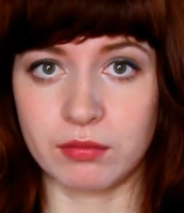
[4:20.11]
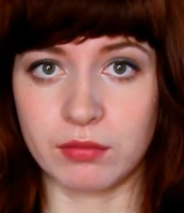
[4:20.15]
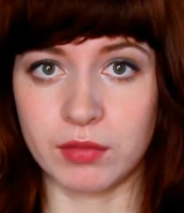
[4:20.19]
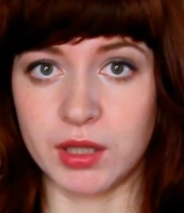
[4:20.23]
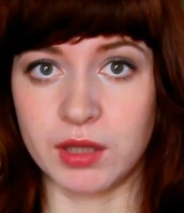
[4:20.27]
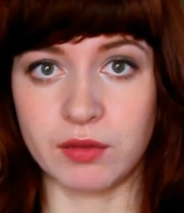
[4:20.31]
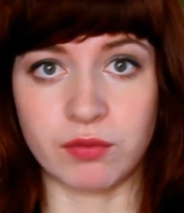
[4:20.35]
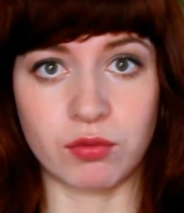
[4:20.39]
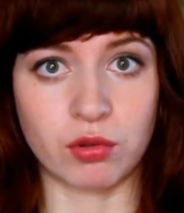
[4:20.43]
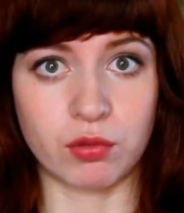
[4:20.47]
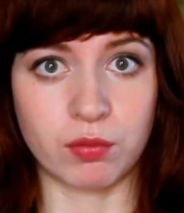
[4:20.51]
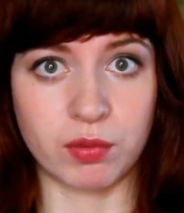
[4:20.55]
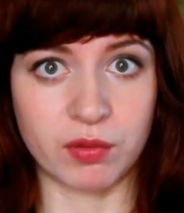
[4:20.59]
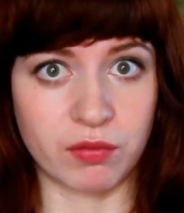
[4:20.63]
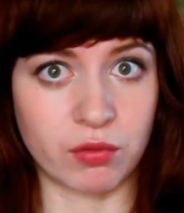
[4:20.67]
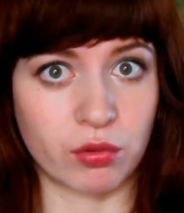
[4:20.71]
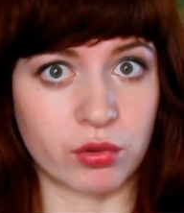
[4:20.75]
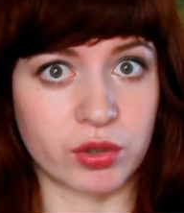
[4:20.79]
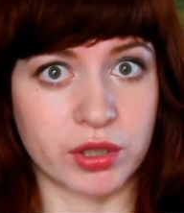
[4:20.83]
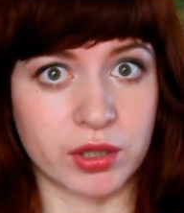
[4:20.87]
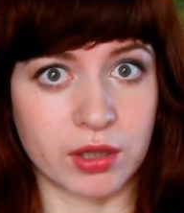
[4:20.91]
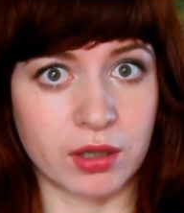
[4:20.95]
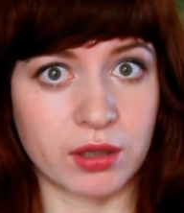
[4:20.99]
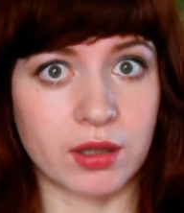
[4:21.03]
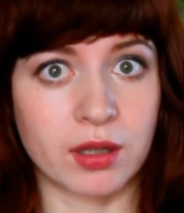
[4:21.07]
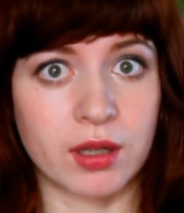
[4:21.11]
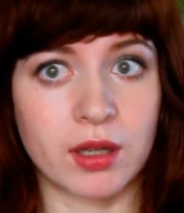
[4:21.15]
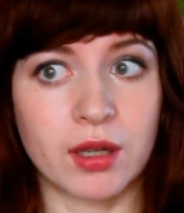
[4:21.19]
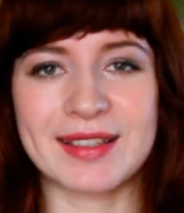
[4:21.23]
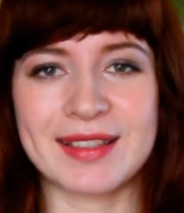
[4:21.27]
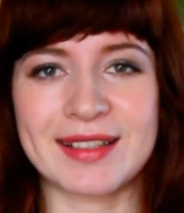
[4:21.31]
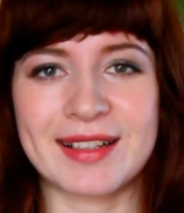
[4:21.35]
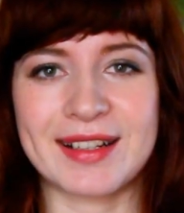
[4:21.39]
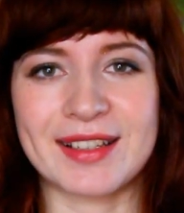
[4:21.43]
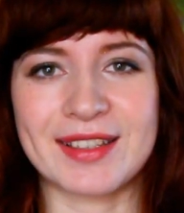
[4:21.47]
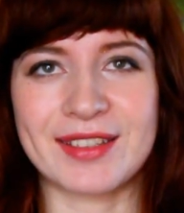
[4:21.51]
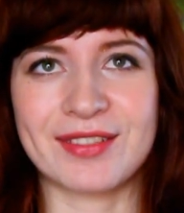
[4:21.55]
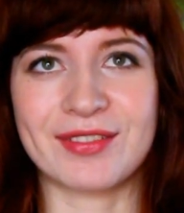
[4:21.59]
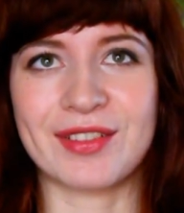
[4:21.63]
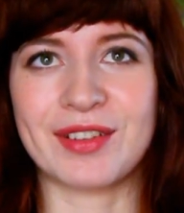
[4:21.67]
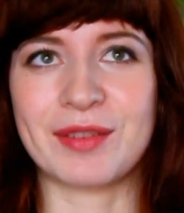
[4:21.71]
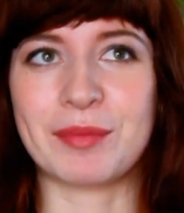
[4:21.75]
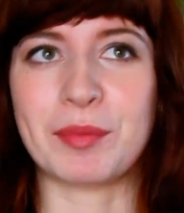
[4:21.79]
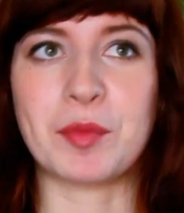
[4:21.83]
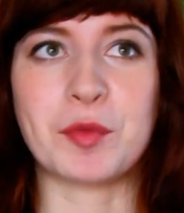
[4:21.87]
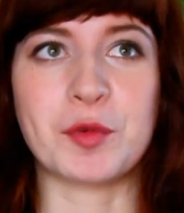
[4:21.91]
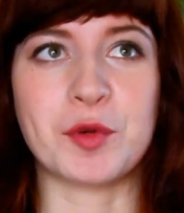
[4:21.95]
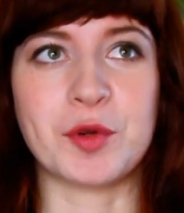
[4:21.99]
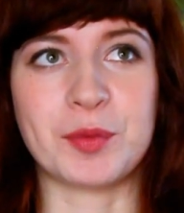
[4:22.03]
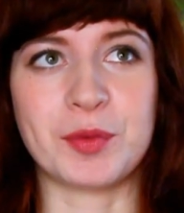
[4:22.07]
Европы вроде как. Рассказывала,
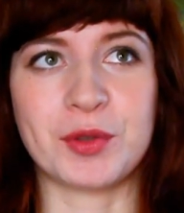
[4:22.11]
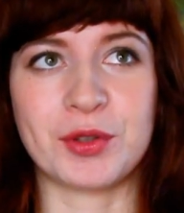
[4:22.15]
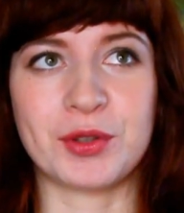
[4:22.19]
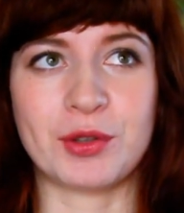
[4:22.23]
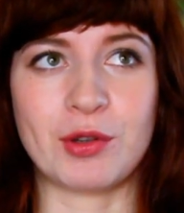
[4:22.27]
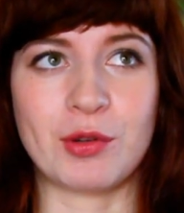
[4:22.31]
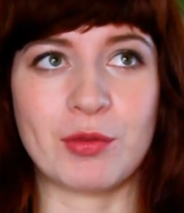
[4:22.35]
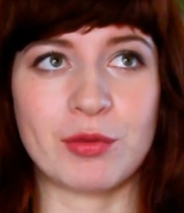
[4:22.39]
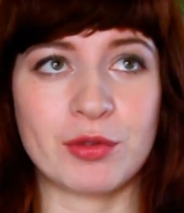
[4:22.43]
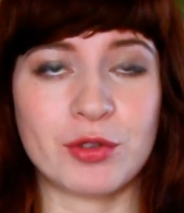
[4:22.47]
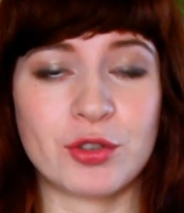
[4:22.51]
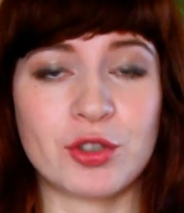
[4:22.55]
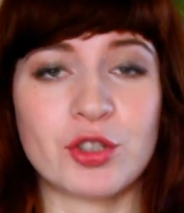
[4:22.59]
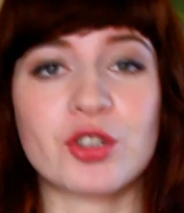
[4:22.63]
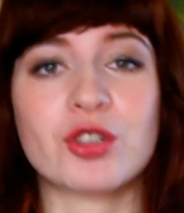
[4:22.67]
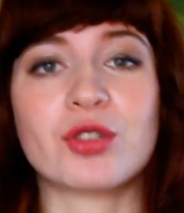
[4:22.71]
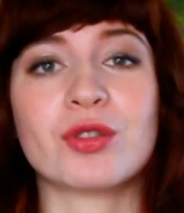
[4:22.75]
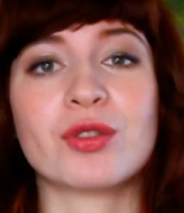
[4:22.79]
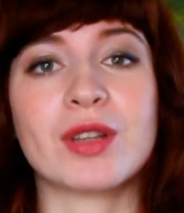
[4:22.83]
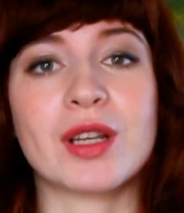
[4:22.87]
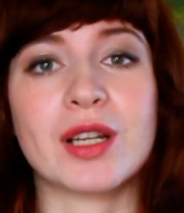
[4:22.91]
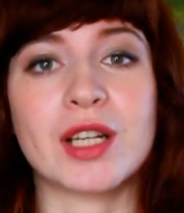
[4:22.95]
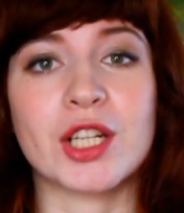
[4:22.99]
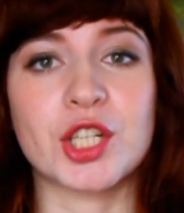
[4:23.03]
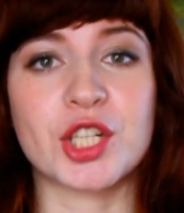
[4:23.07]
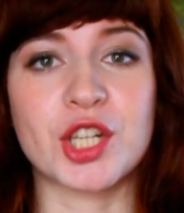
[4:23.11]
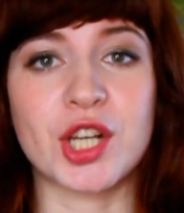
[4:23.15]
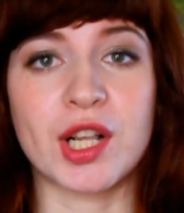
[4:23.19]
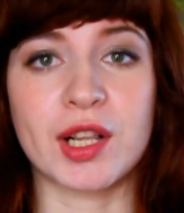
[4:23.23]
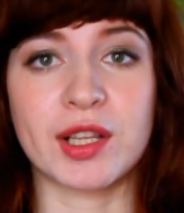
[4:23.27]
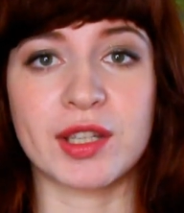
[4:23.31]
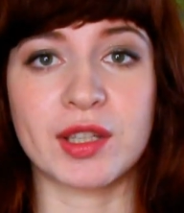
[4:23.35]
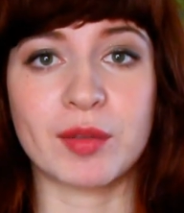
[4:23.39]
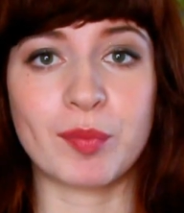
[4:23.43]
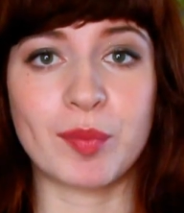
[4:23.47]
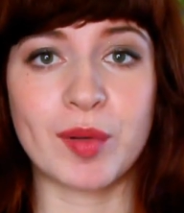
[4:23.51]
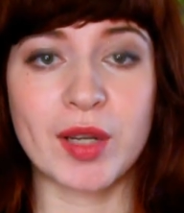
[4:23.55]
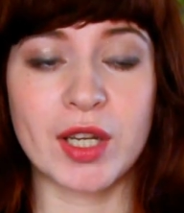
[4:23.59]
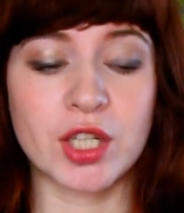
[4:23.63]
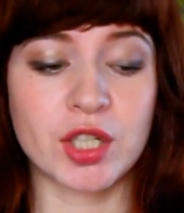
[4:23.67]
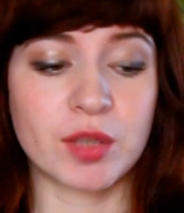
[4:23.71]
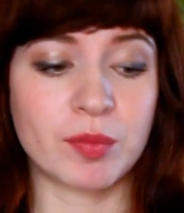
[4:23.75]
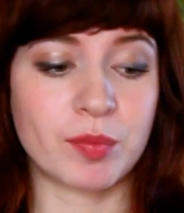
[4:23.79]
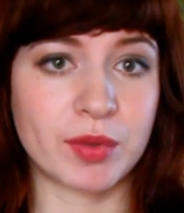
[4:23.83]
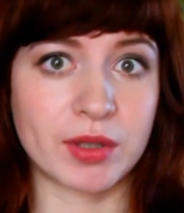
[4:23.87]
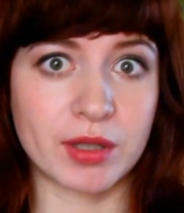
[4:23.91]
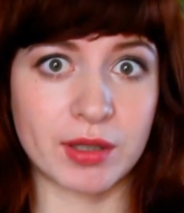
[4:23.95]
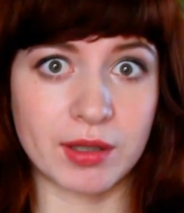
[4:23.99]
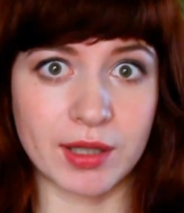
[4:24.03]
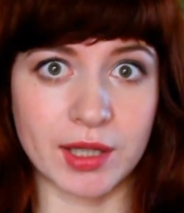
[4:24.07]
по-моему, о таком случае, что я лежала на пляже,
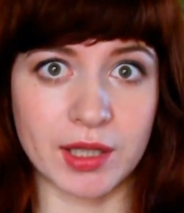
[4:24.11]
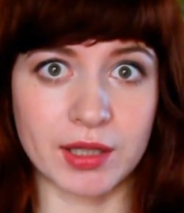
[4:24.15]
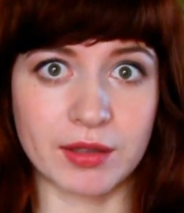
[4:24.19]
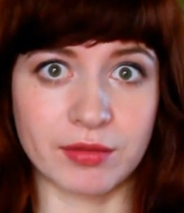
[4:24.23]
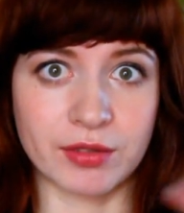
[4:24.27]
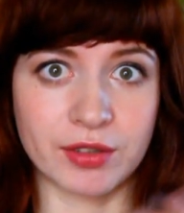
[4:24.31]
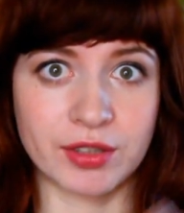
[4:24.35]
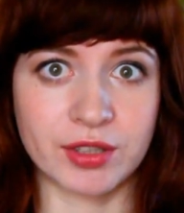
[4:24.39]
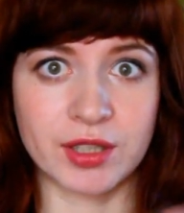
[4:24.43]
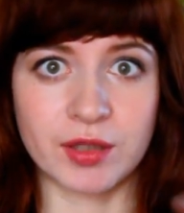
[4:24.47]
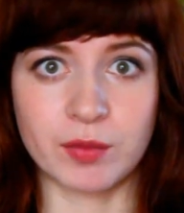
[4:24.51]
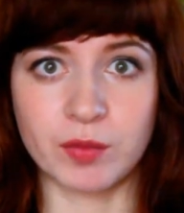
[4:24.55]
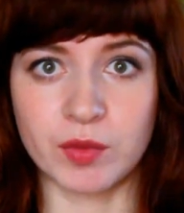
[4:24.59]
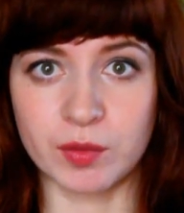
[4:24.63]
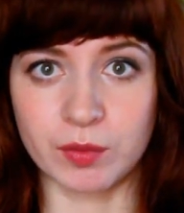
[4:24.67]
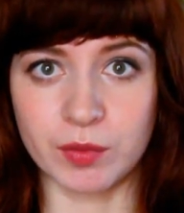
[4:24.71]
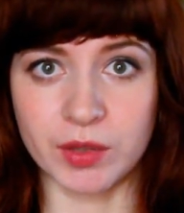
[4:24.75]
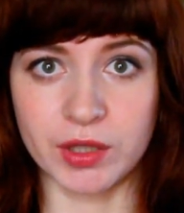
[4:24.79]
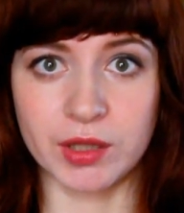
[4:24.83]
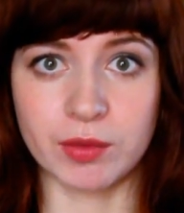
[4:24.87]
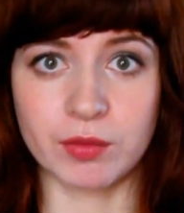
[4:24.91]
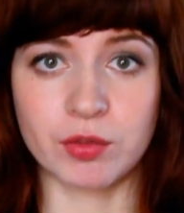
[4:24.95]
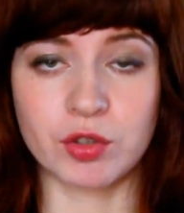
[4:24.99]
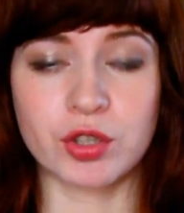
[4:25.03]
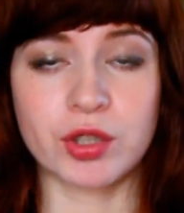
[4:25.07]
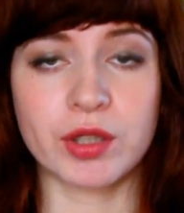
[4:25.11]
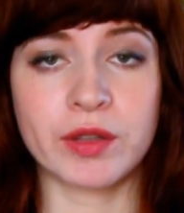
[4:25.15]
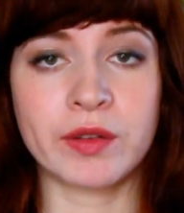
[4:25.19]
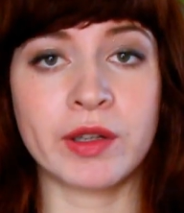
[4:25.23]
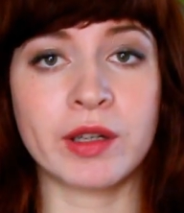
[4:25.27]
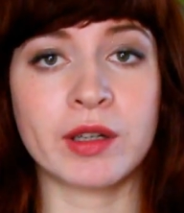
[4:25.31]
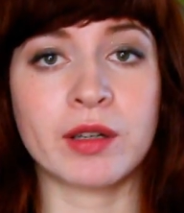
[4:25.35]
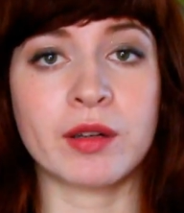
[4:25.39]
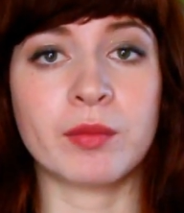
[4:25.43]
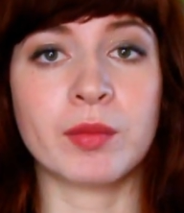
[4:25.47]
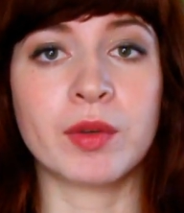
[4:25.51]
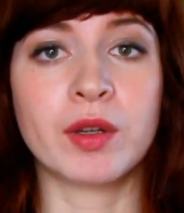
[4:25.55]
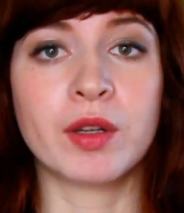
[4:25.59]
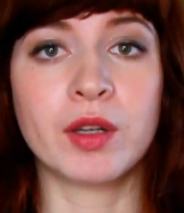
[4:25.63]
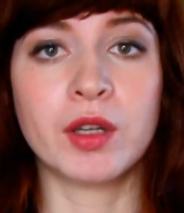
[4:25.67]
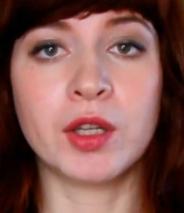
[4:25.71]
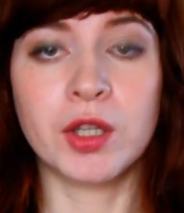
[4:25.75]
переглядывалась с каким-то молодым человеком,